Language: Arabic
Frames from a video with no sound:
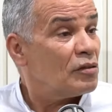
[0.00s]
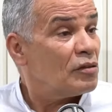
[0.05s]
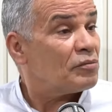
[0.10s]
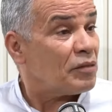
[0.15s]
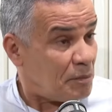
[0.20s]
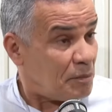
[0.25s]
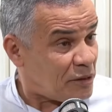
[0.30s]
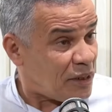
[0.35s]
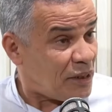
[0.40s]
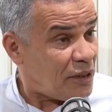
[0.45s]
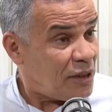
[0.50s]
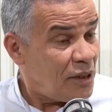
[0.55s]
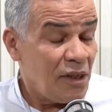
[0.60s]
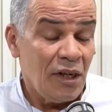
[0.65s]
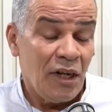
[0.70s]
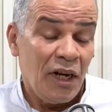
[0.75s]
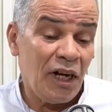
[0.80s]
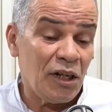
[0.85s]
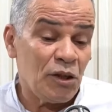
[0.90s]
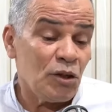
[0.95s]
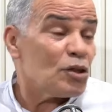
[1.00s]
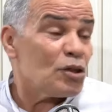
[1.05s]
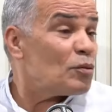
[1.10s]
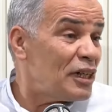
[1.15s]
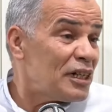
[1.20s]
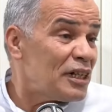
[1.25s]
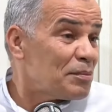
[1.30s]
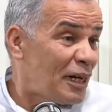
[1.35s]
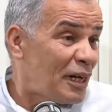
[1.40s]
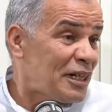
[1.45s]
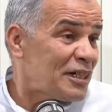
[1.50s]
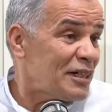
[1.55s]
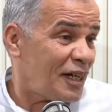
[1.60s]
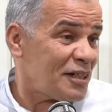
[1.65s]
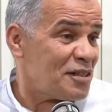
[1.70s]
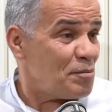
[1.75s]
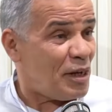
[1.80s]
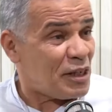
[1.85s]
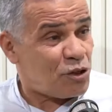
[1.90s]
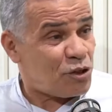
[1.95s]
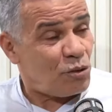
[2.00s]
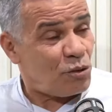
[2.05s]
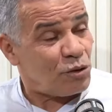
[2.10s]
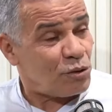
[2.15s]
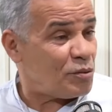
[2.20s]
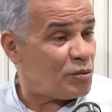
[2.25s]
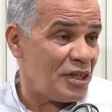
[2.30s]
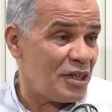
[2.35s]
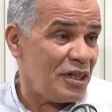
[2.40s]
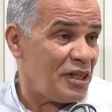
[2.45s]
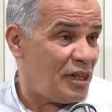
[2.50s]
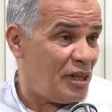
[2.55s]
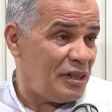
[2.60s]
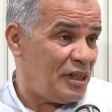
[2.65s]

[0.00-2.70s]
فهمت الور وليت ما عادش نخدم مع السوق التونسيه